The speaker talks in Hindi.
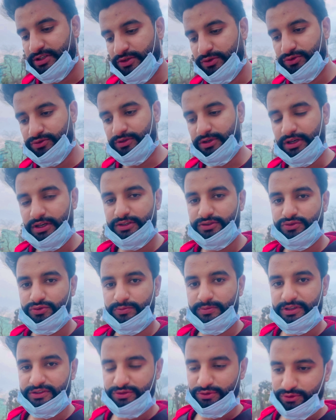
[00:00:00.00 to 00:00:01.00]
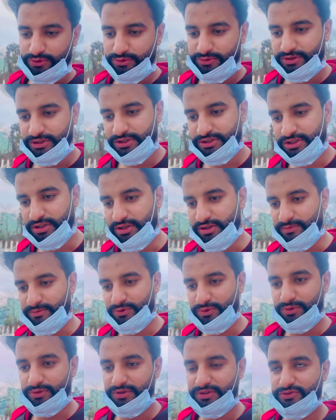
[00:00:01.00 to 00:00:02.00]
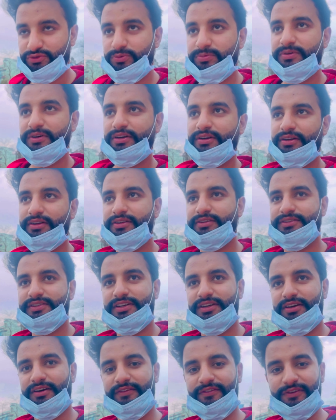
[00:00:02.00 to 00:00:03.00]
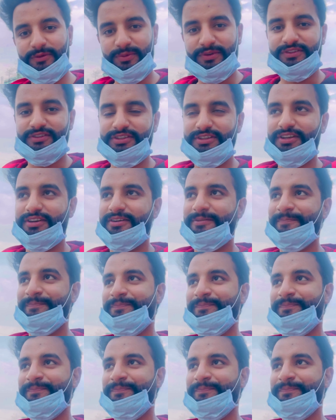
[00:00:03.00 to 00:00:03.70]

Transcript: हो चुका है कि सुबह से हो चुकी है शाम और सुबह से काफ़ी बिजी था